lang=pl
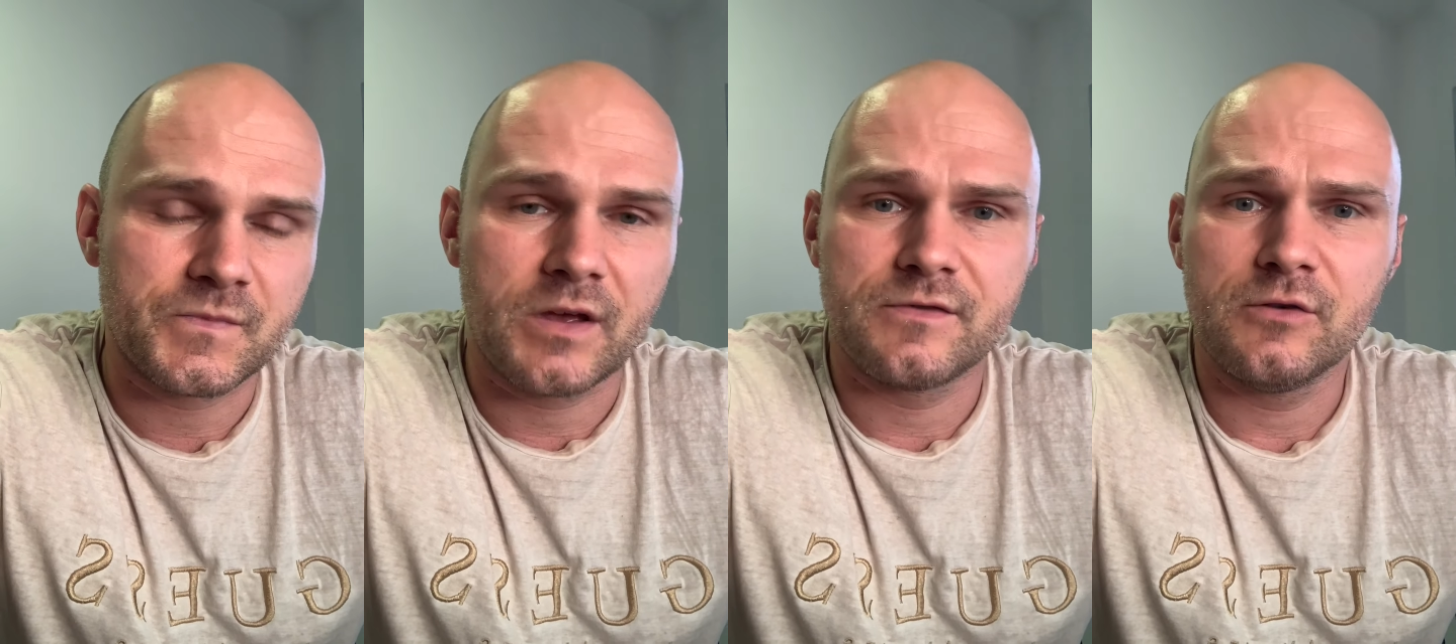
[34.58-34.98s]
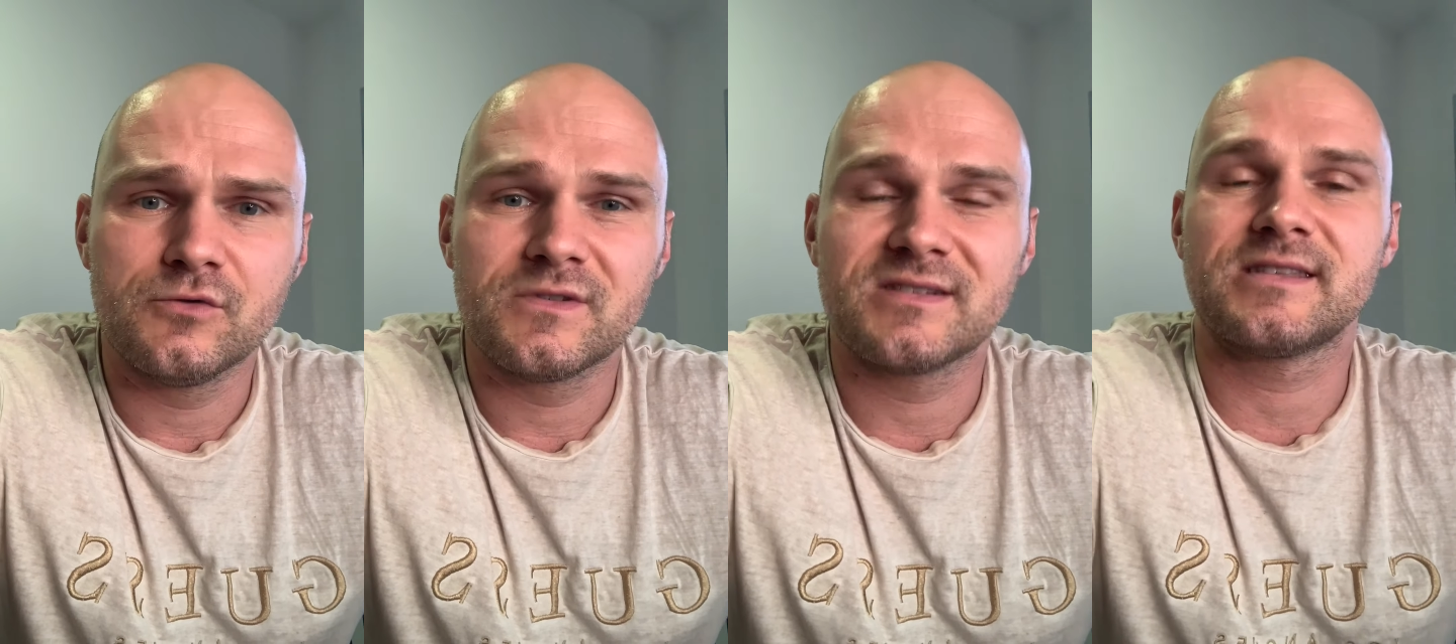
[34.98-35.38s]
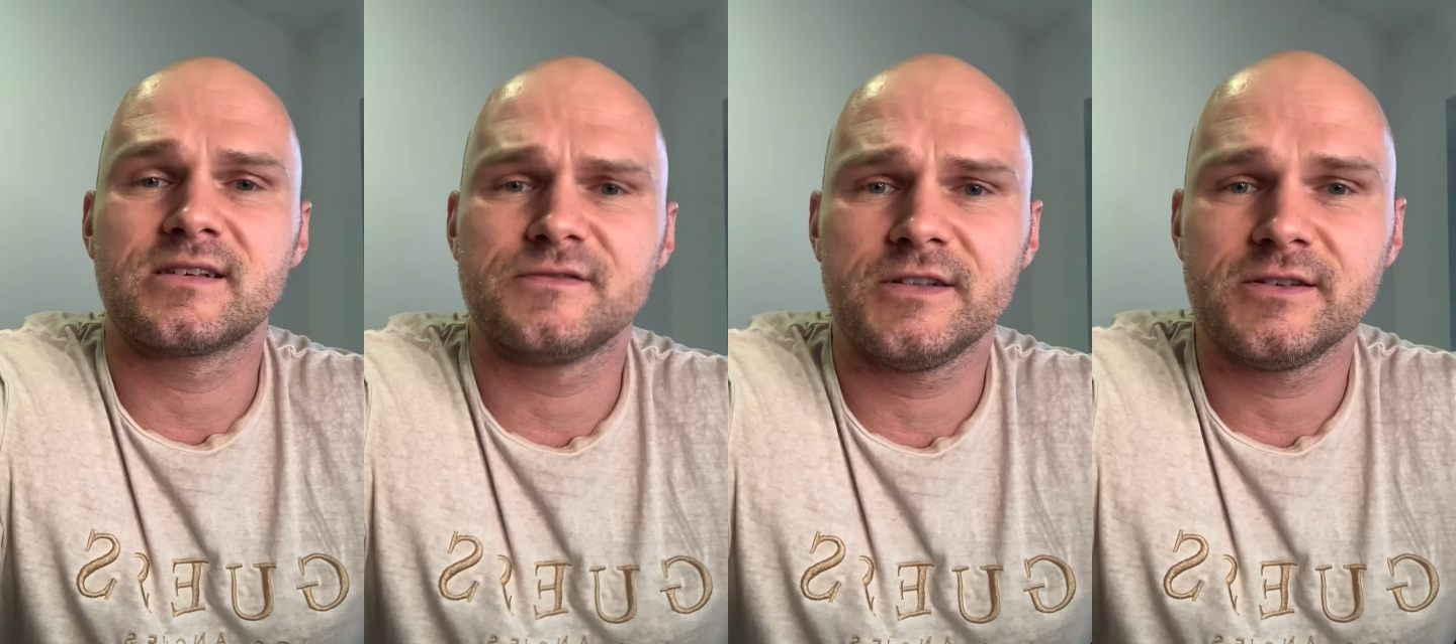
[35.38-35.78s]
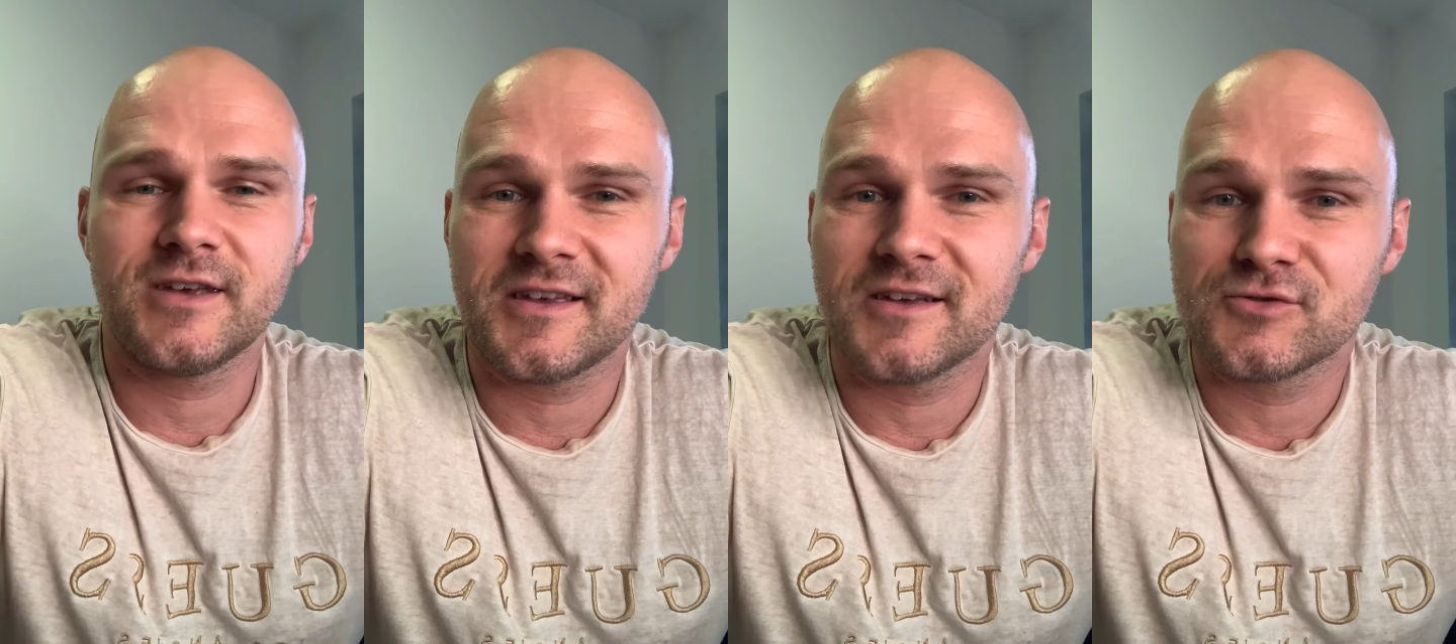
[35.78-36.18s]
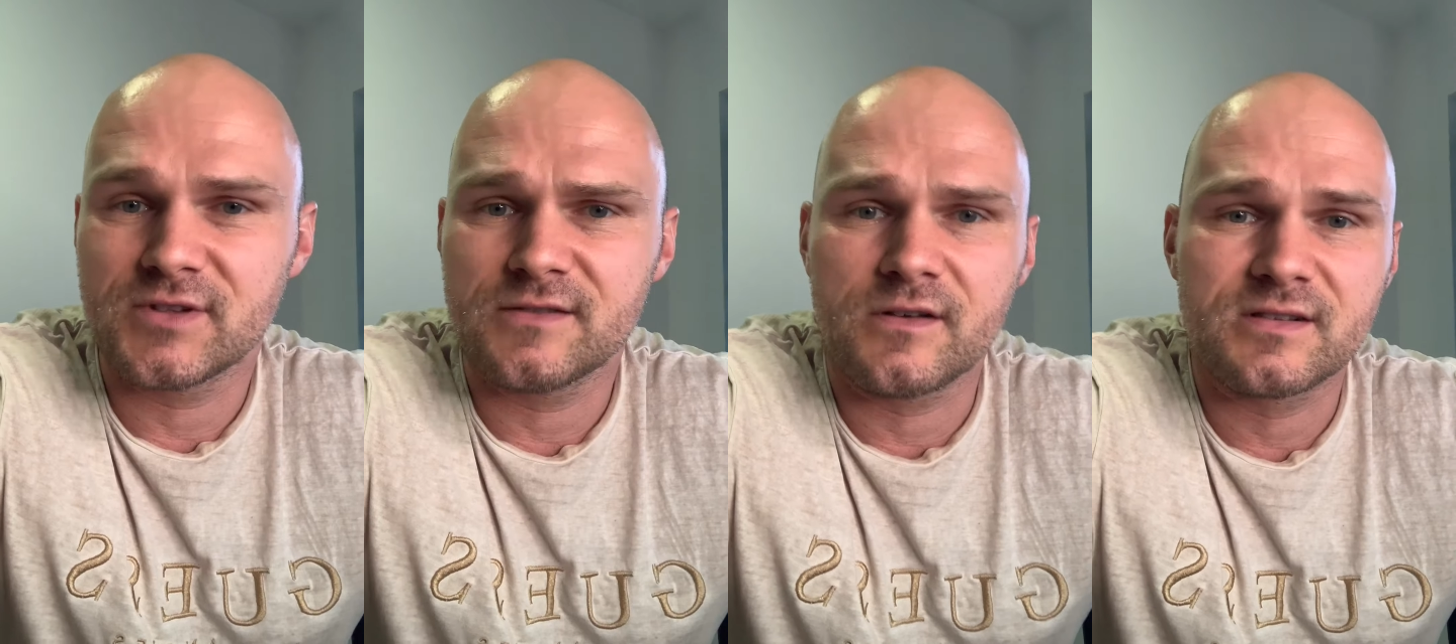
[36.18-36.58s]
Wielu tak zwanych, jak ja to
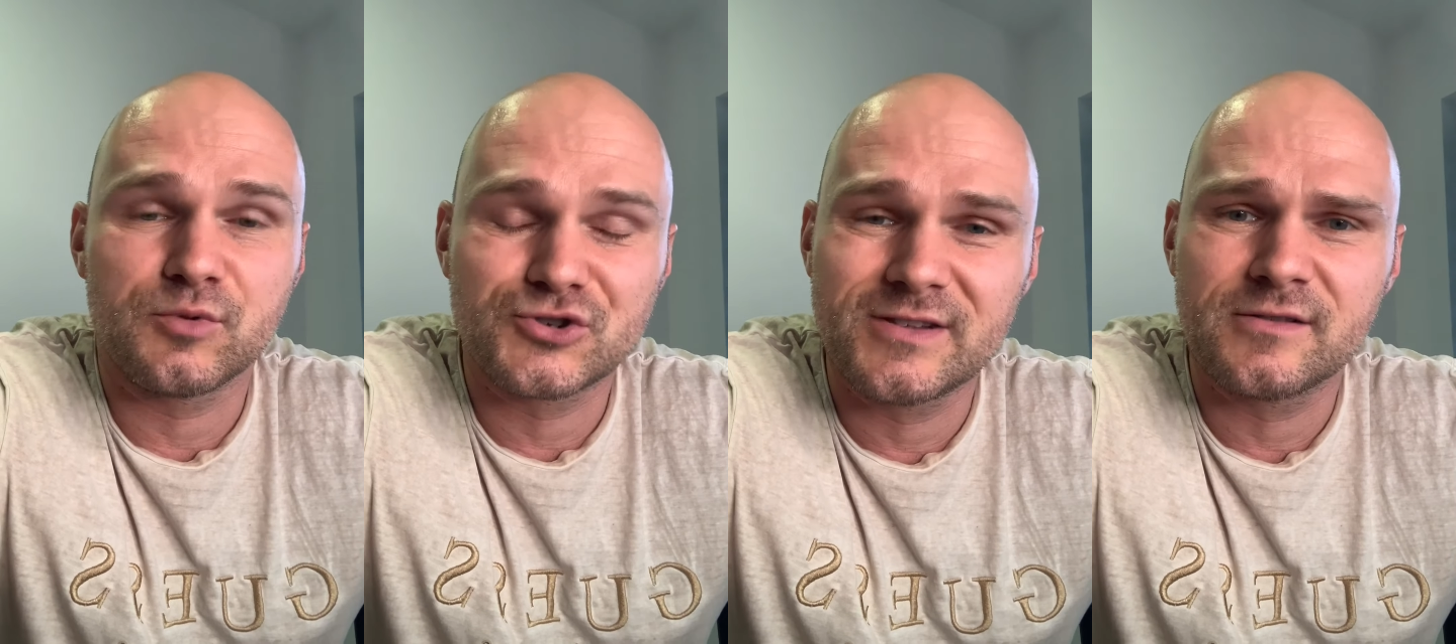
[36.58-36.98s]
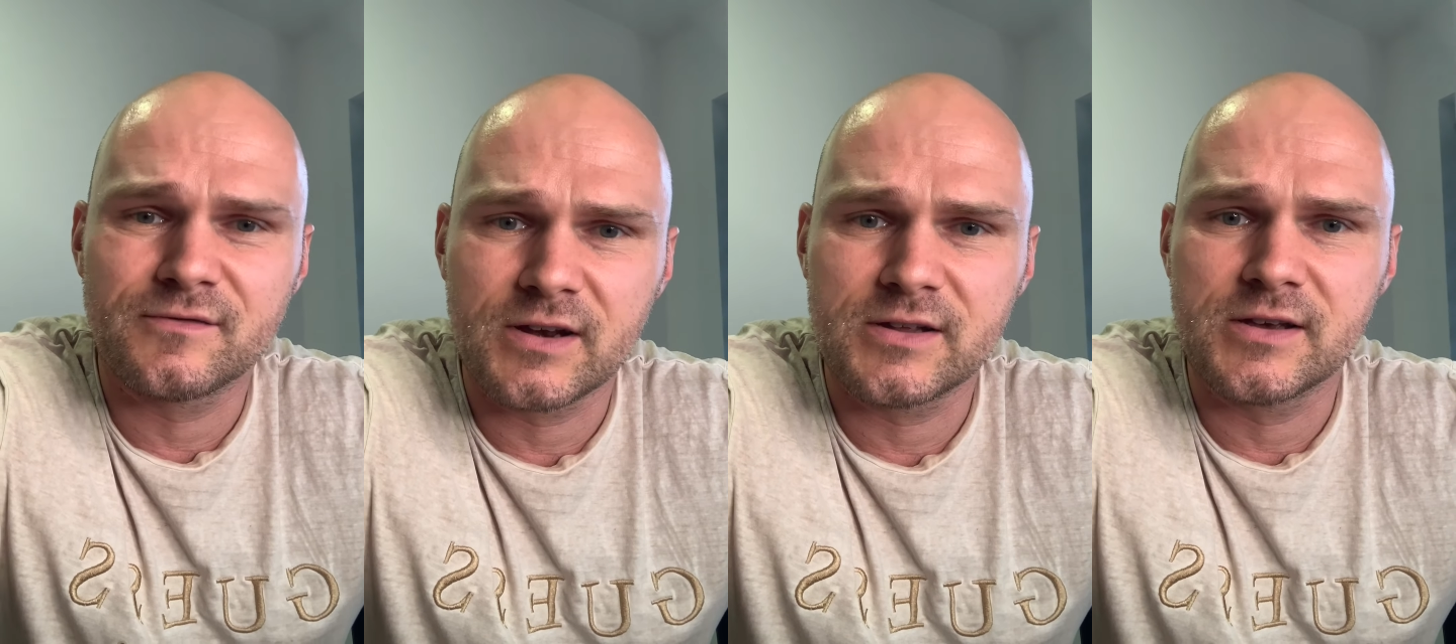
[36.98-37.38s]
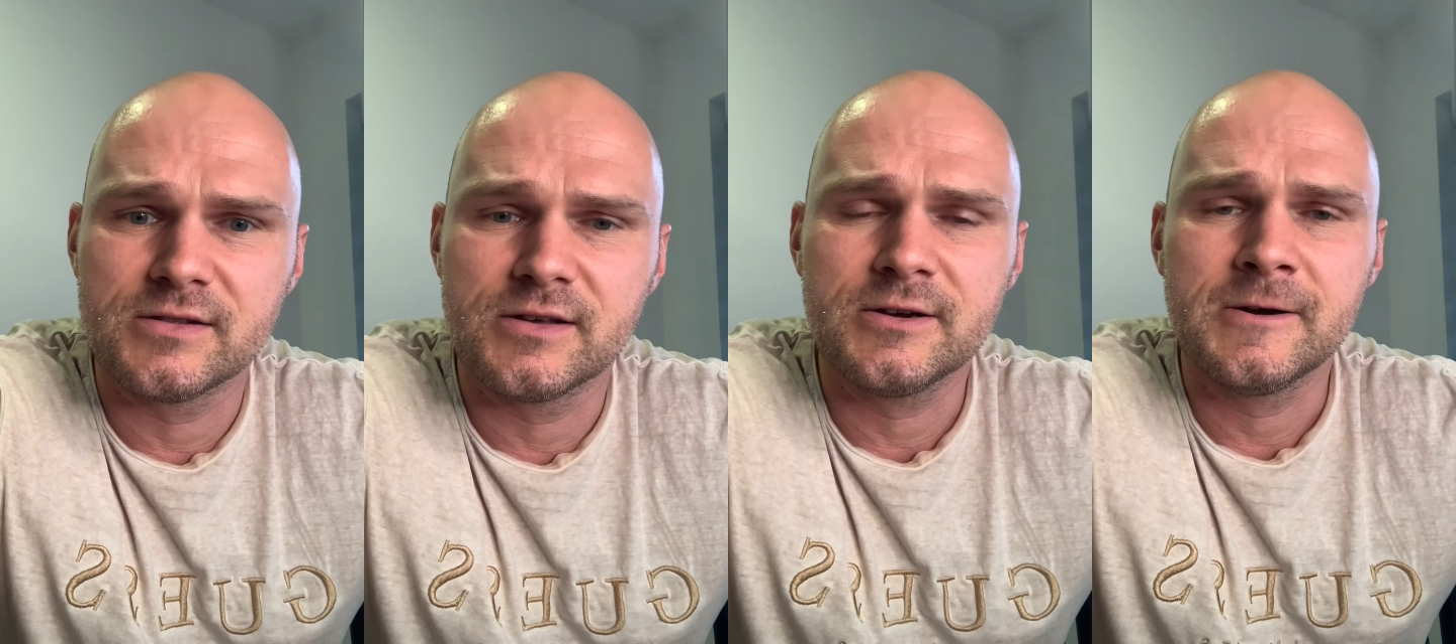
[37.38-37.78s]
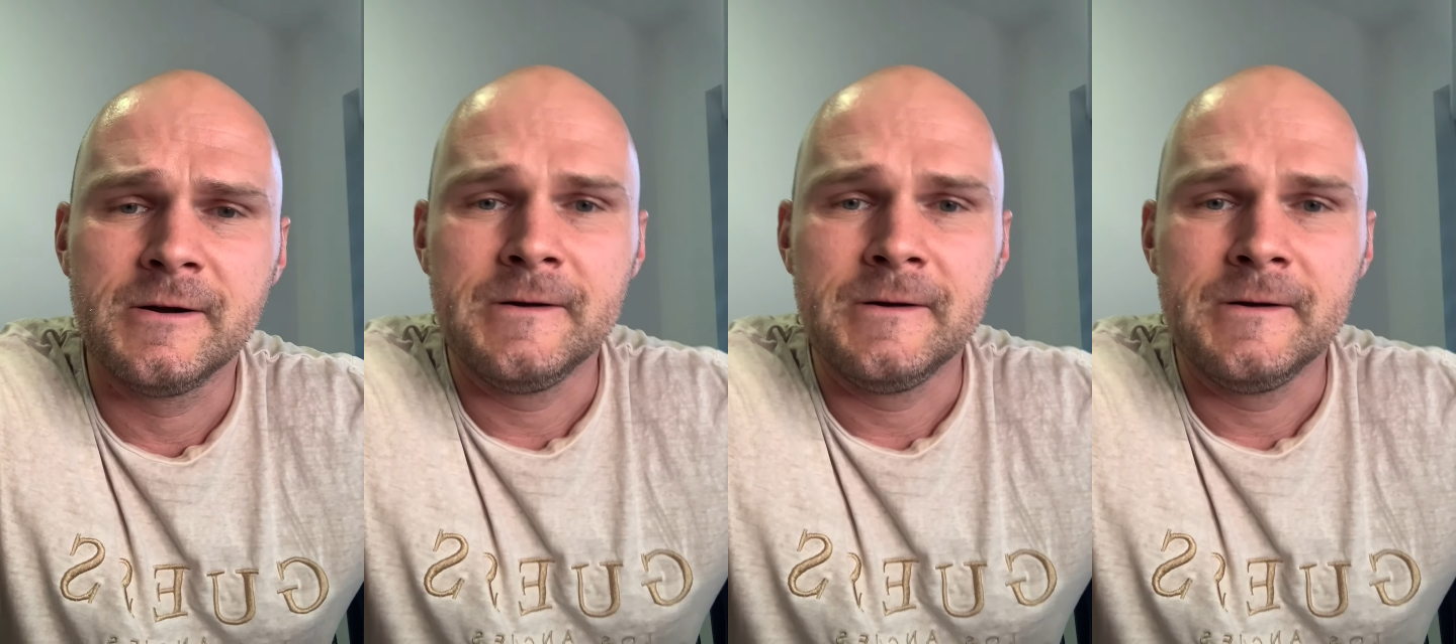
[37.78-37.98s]
nazywam, zboczeńców religijnych,